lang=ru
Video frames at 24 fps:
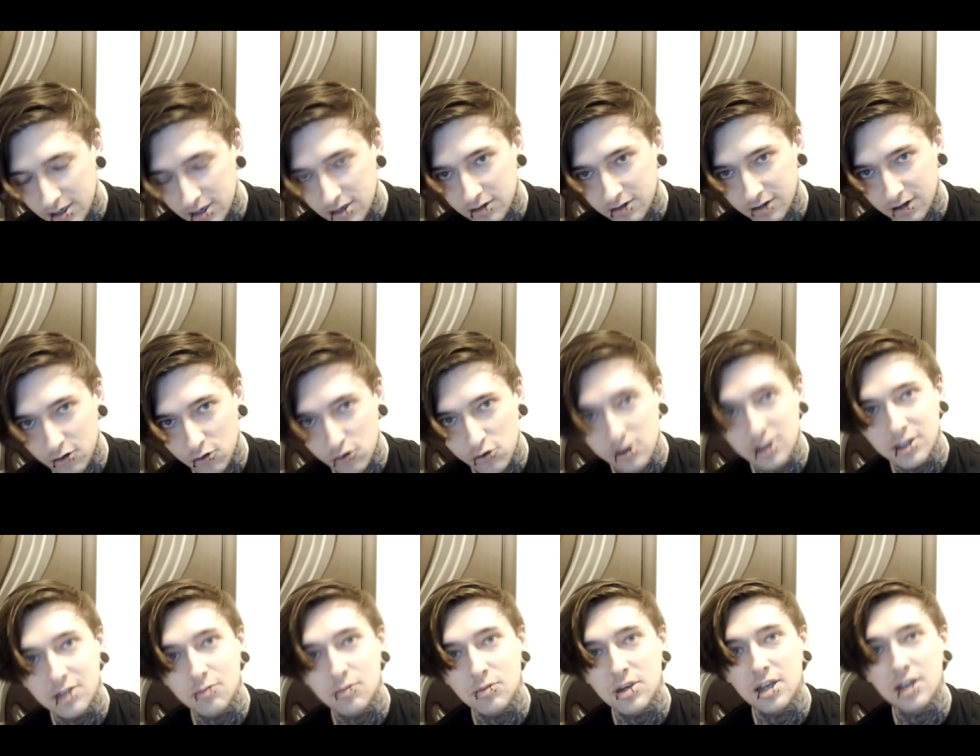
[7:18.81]
заходят, и
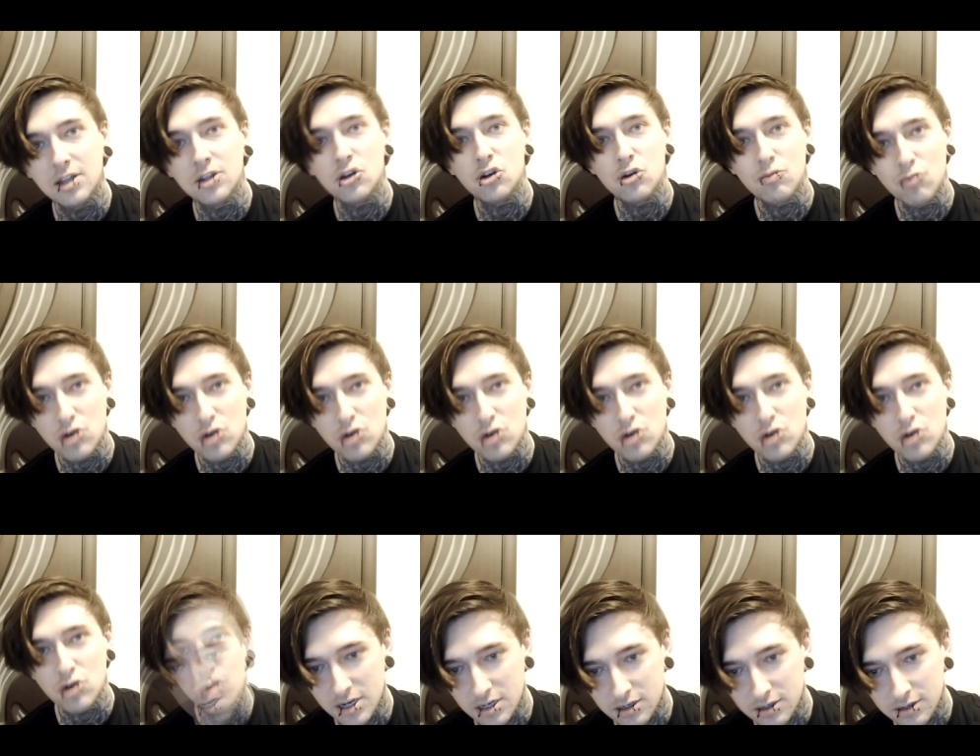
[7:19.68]
меня это еще больше
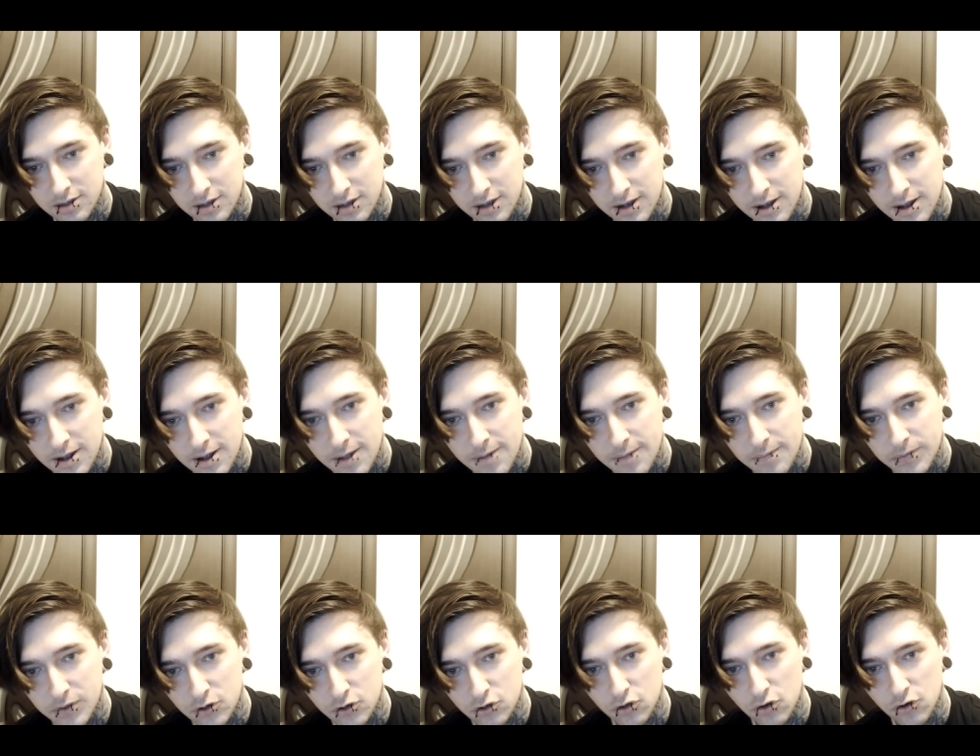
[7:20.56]
бесит. То,
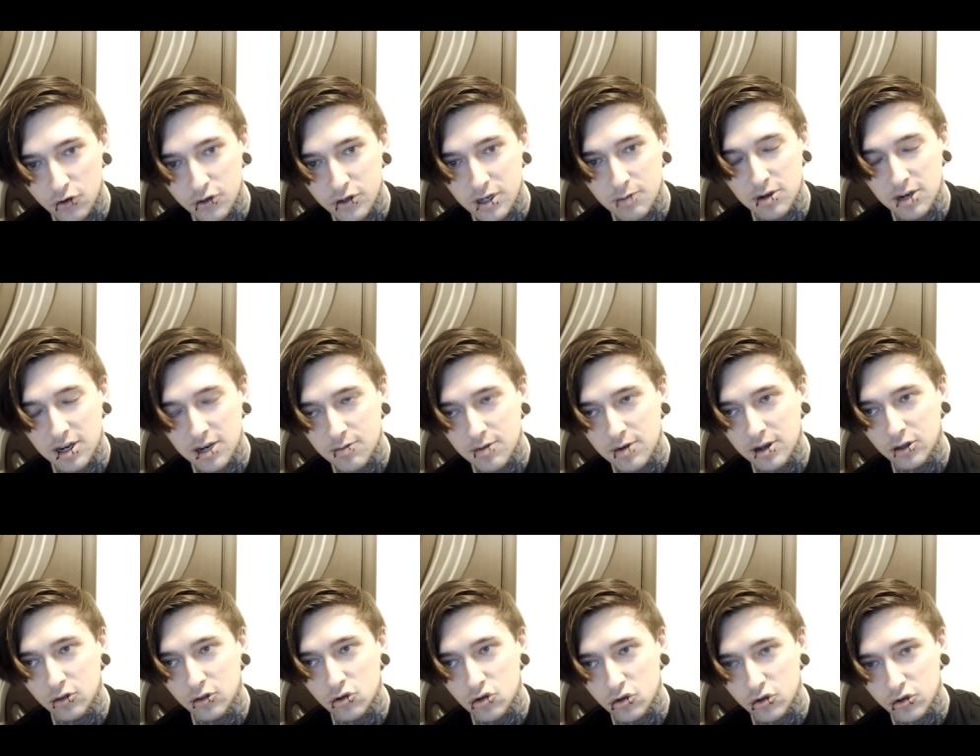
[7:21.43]
что люди не принимают то,
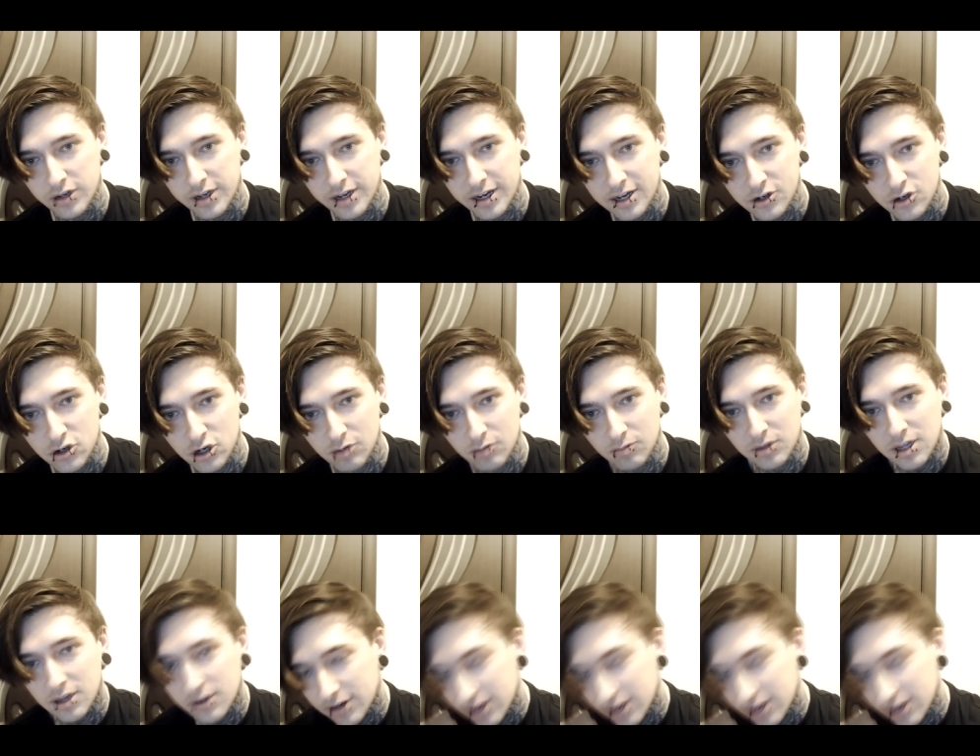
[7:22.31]
что я хочу им давать,